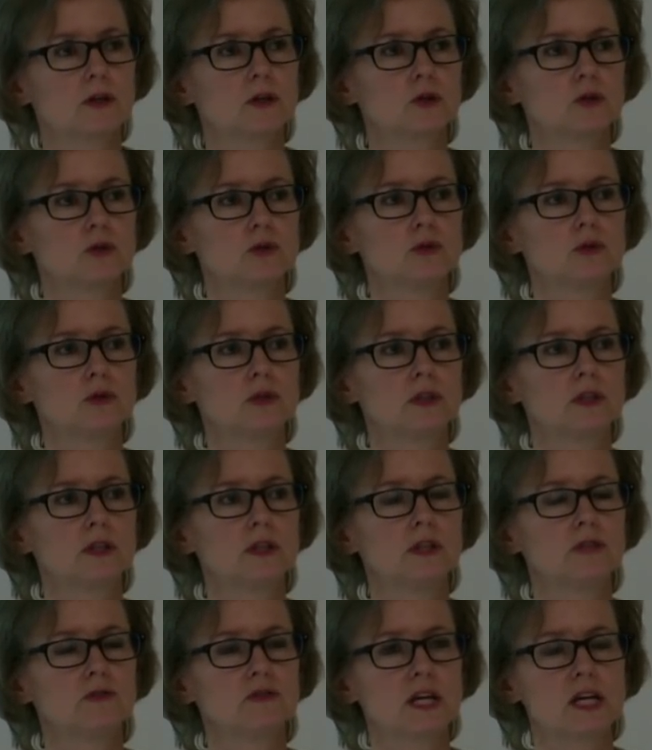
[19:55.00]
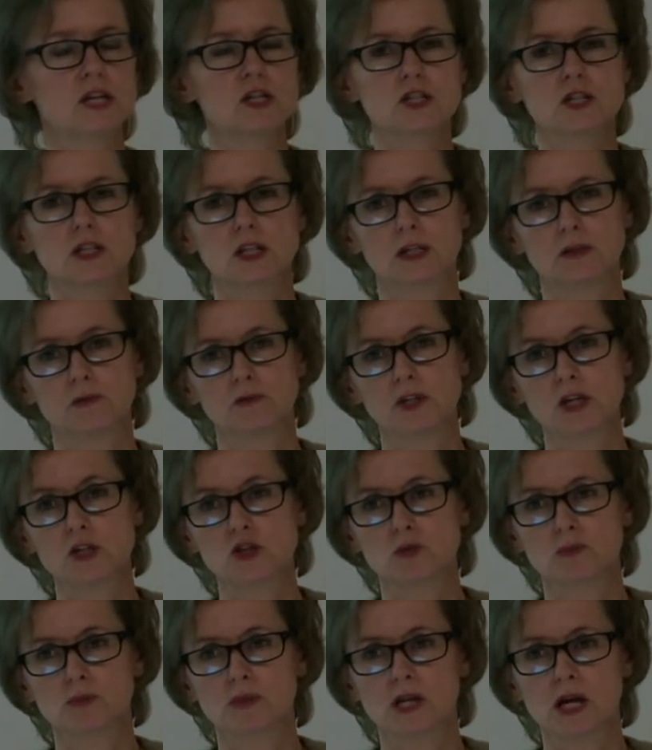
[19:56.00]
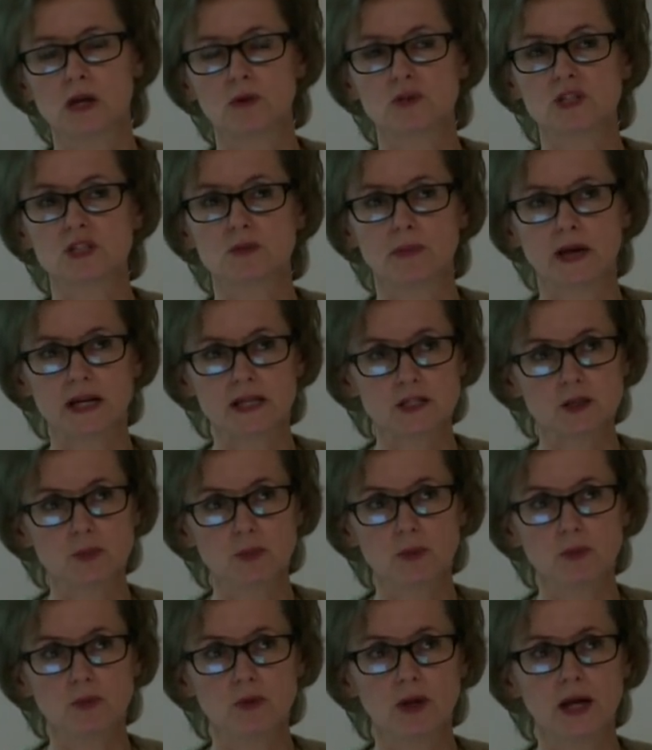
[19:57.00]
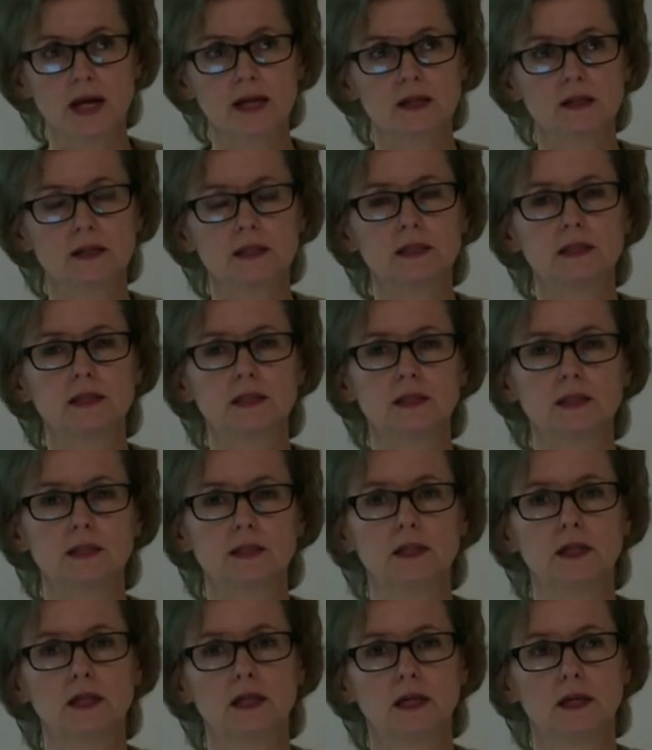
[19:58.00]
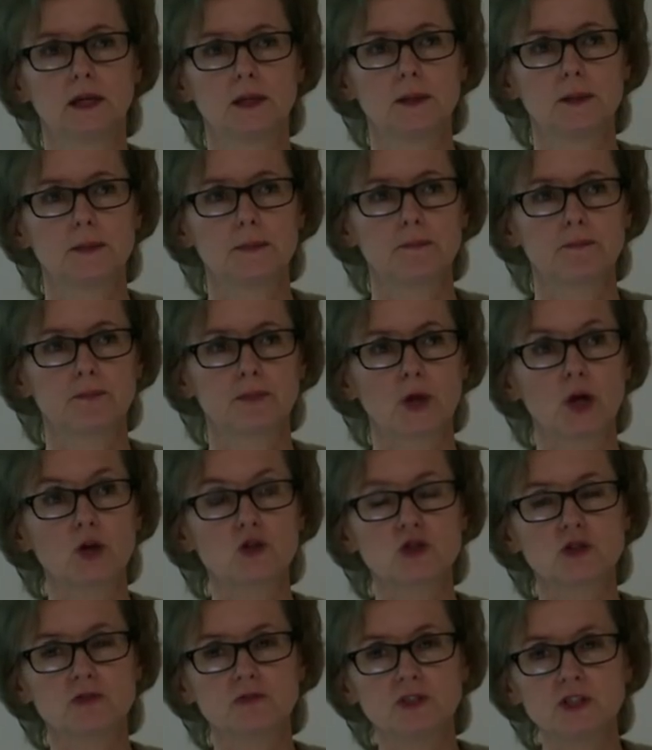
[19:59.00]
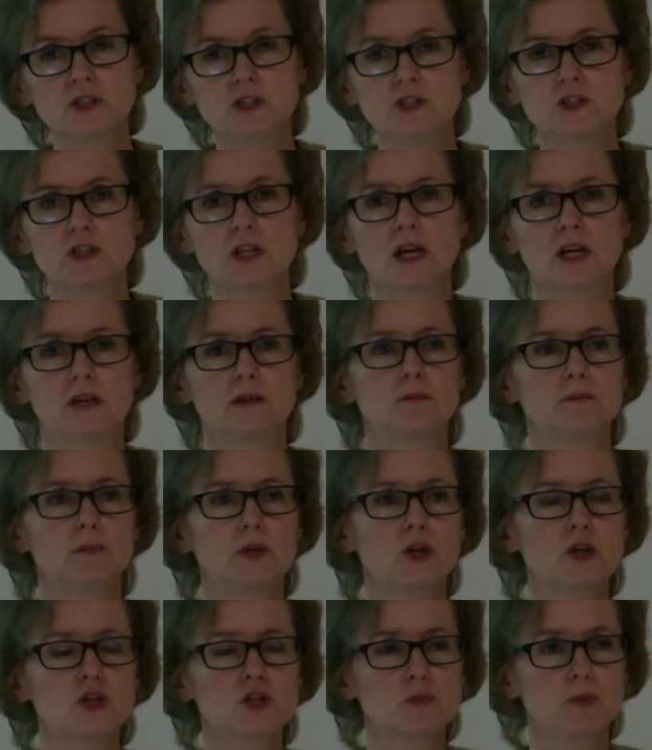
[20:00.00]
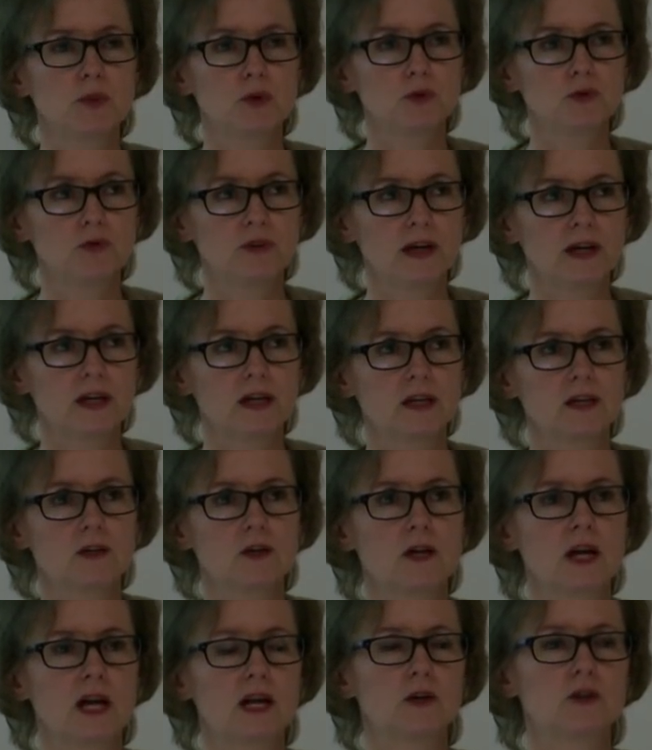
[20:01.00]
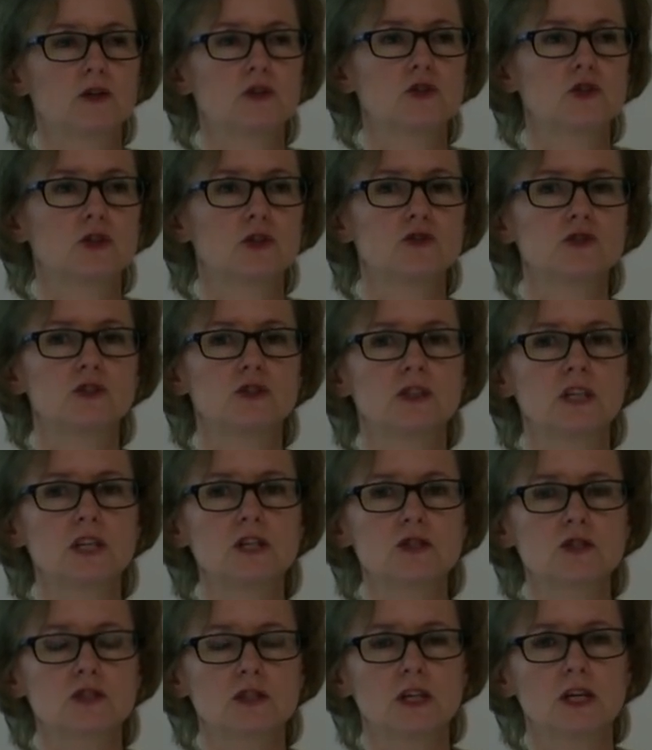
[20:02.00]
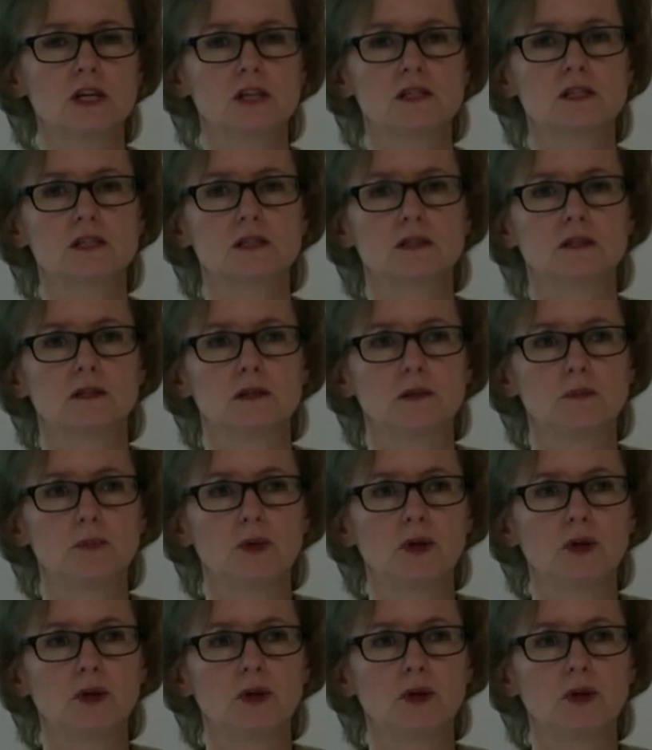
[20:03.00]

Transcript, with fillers: który w, naszej, w naszym kraju jest bardzo popularny i Oczywiście, biorąc pod uwagę jego kaloryczność, też nie jest y,